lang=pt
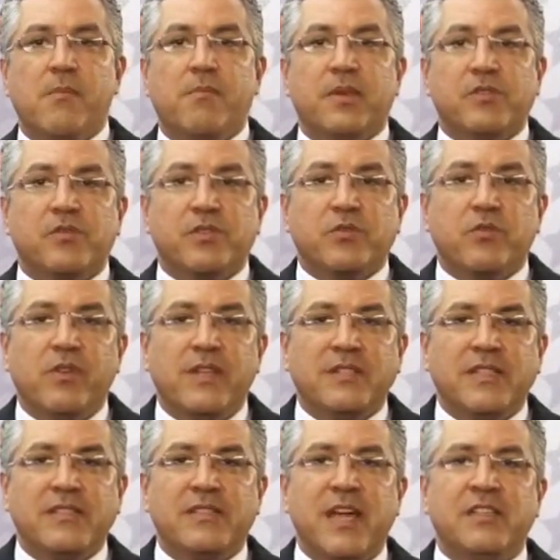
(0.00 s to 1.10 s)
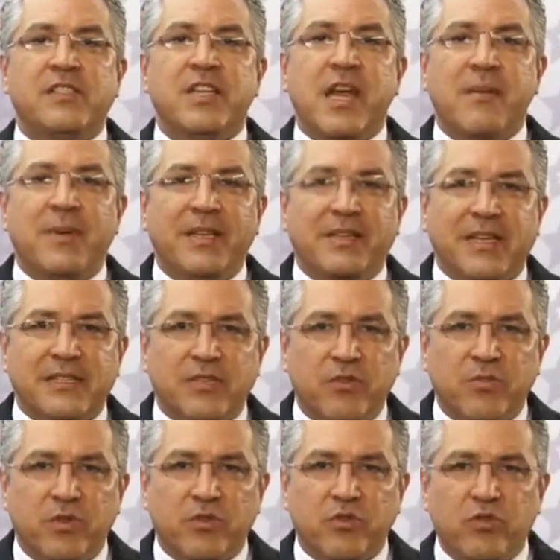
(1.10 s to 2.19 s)
Pessoas com necessidade de reabilitação
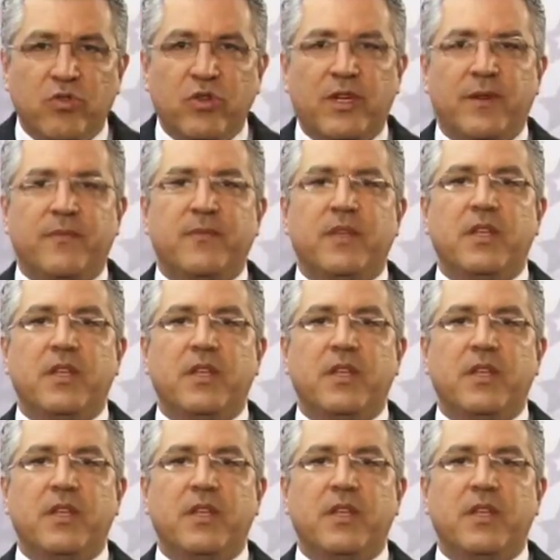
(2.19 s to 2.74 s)
motora,